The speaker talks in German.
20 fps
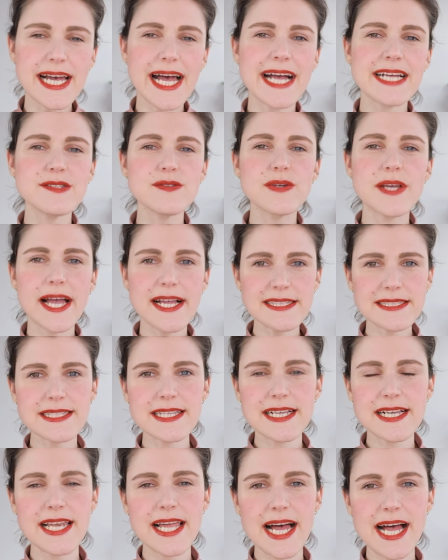Also ganz
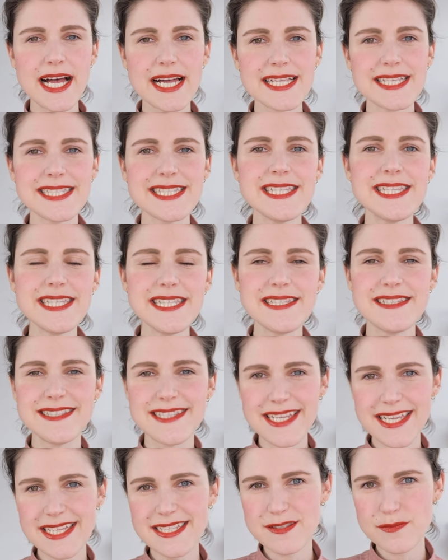klar, die
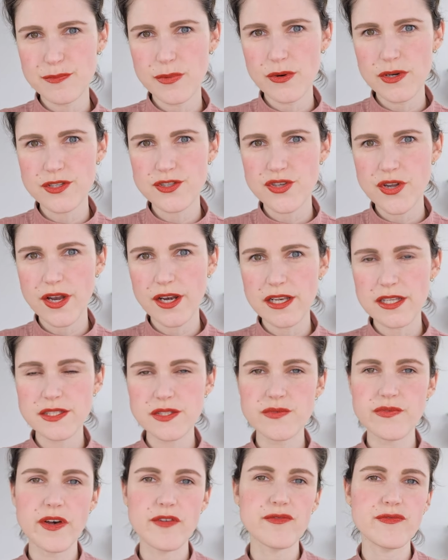Idee des Bullet
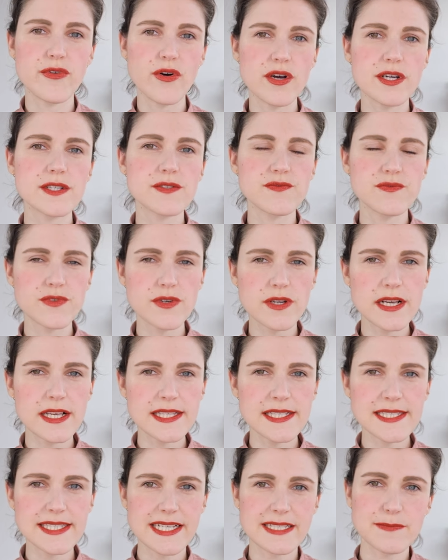Journals verfolgt
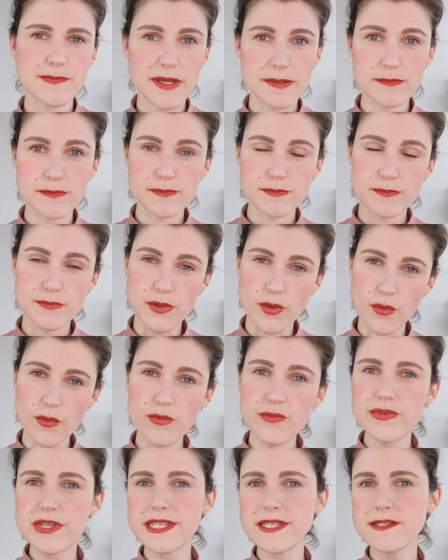wirklich, dass man
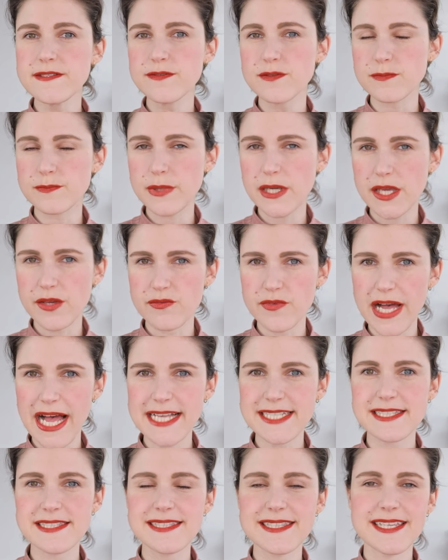berufliches und
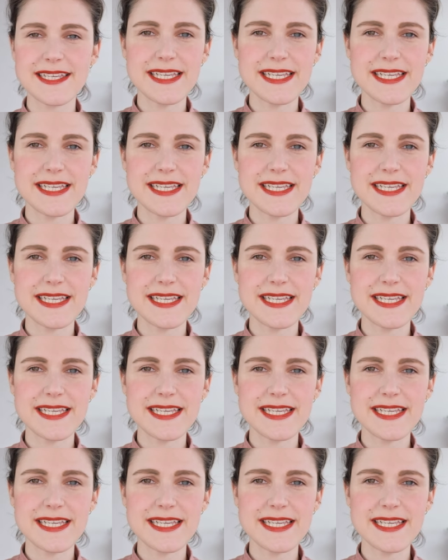privates